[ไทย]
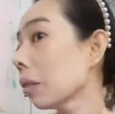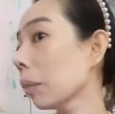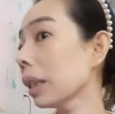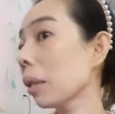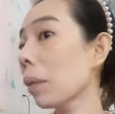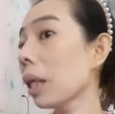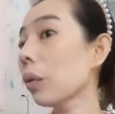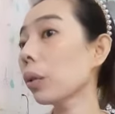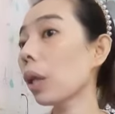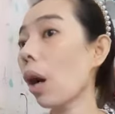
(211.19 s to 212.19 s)
มันจะไม่
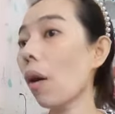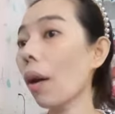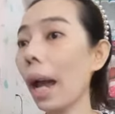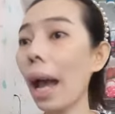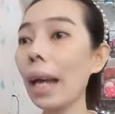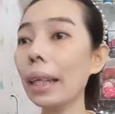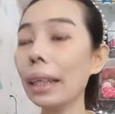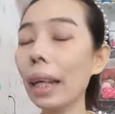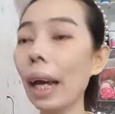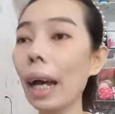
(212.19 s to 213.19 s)
หลุดออกง่าย
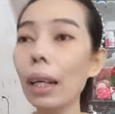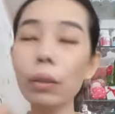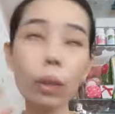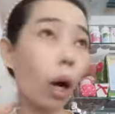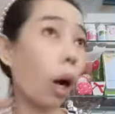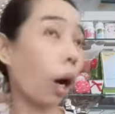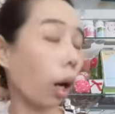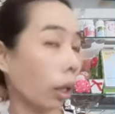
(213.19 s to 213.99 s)
นะคะแล้วก็